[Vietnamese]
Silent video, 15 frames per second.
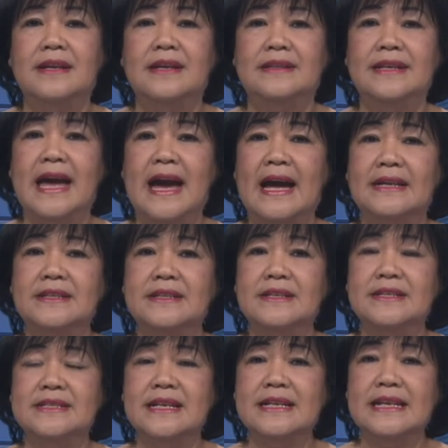Đang
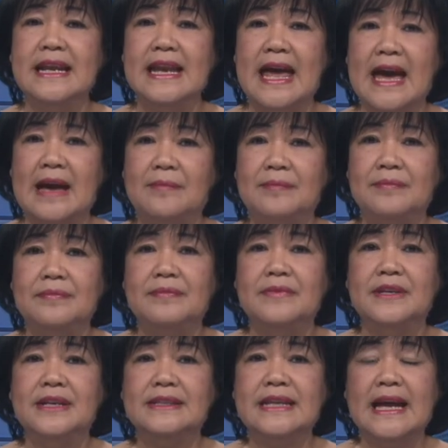đương chức đi làm,
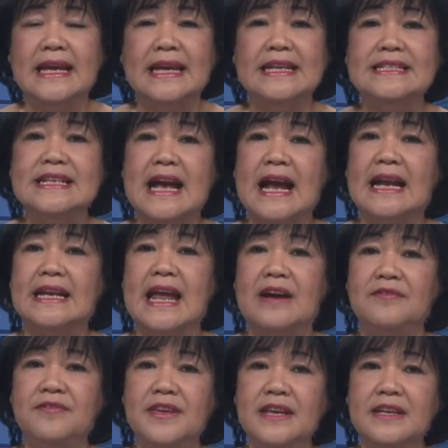người ta nghĩ rằng
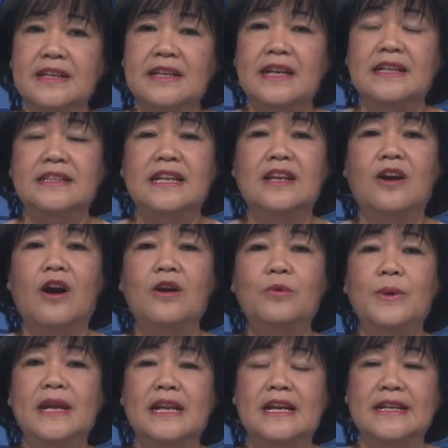đảng viên thì có
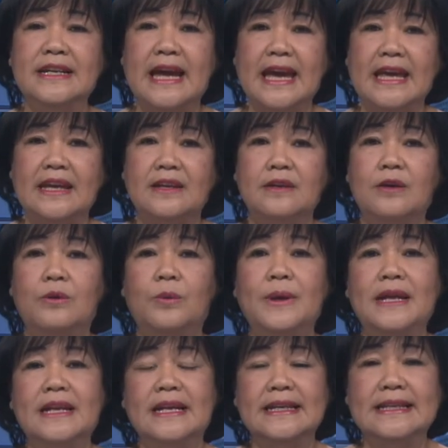quyền lợi này,
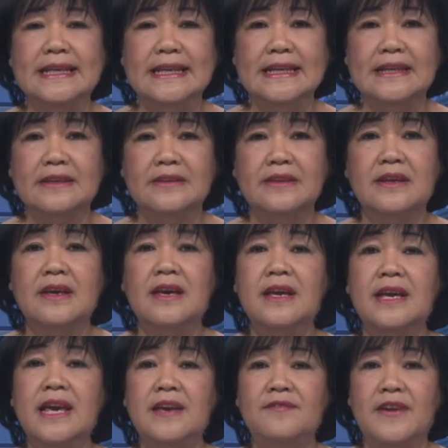quyền lợi kia.
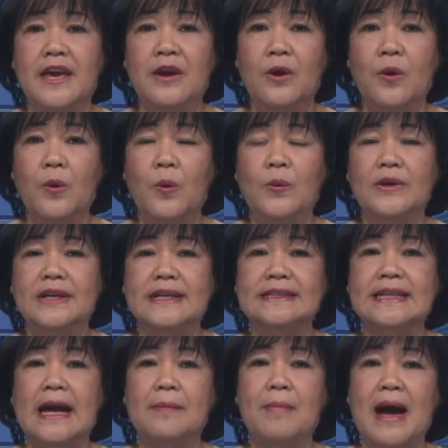Khi về hưu, người
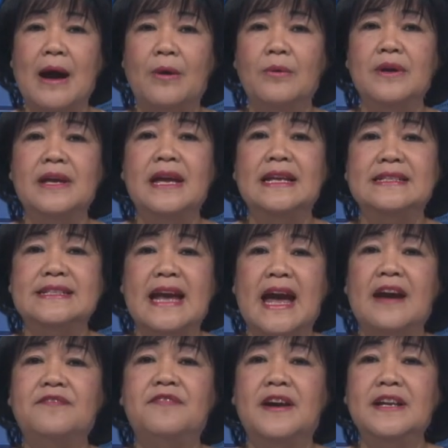ta bảo
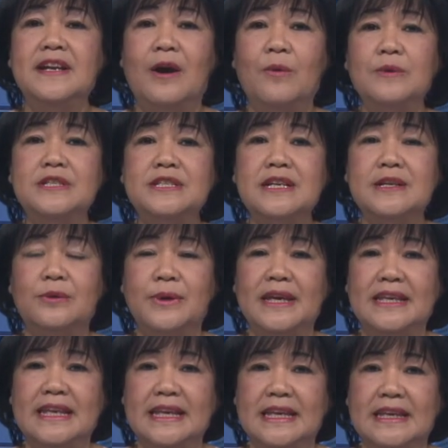chả phấn đấu chức
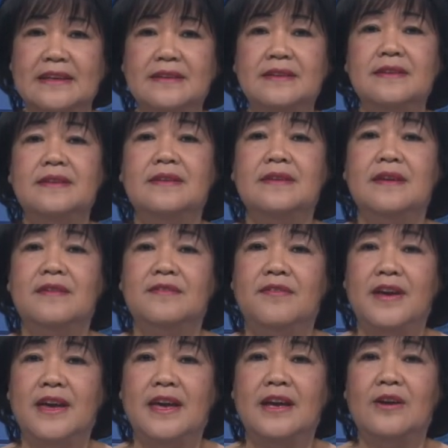quyền gì,
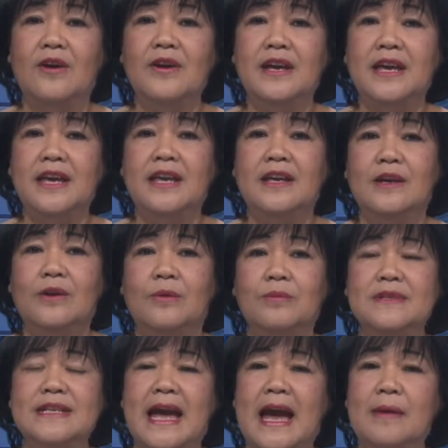về có khi
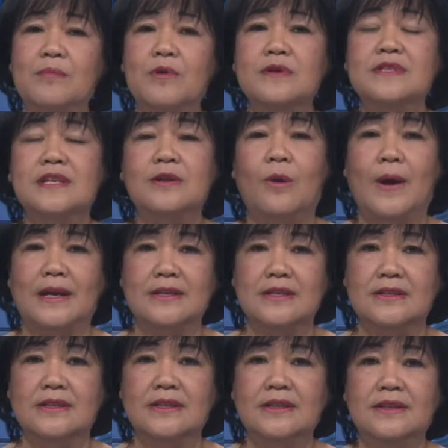cũng chả muốn sinh hoạt
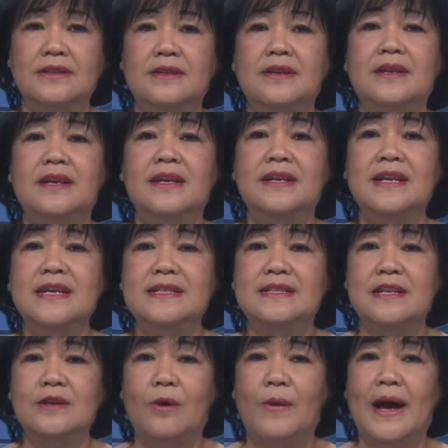nữa, đi
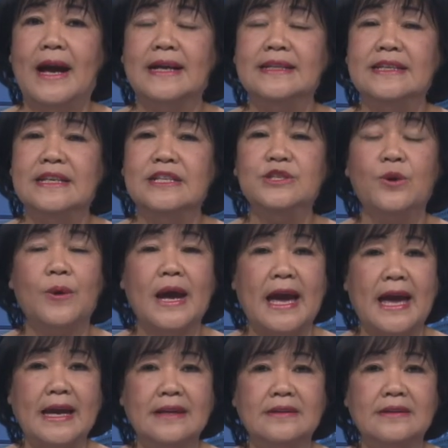sinh hoạt những chỗ khác.